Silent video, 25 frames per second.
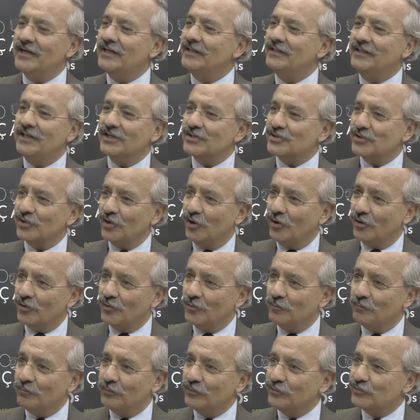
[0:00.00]
Desde
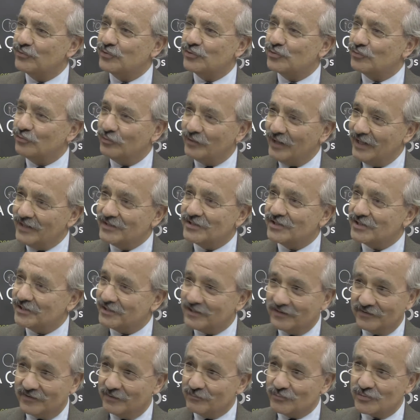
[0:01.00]
logo pelos estudantes que
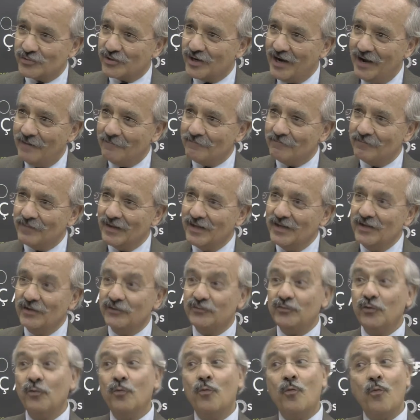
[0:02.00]
trazemos cá,
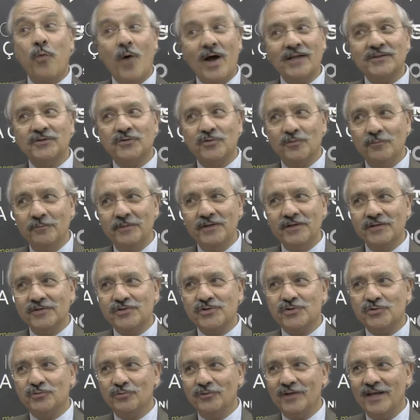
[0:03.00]
são 4 mil
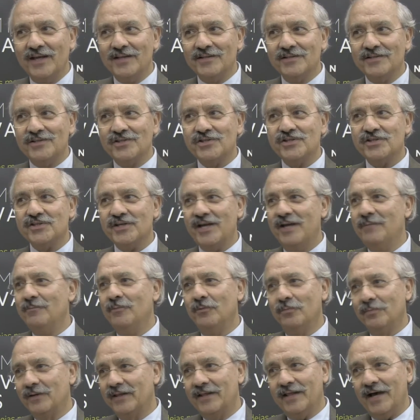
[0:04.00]
estudantes em
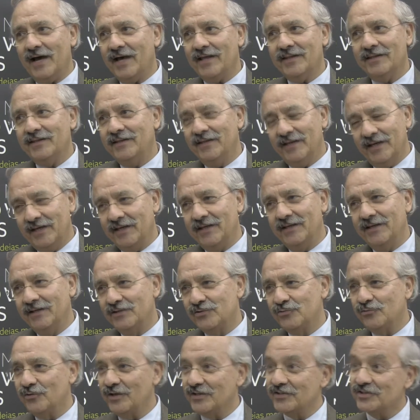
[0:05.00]
mobilidade e em
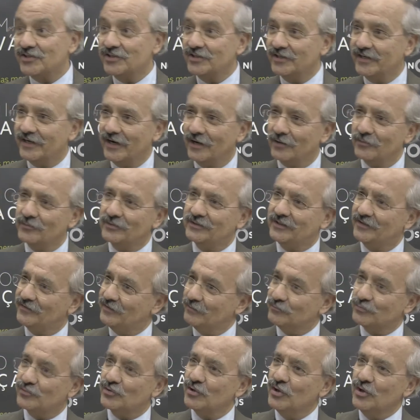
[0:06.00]
estudantes de grau que
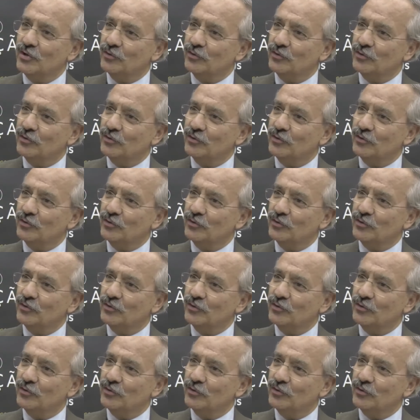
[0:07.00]
trazemos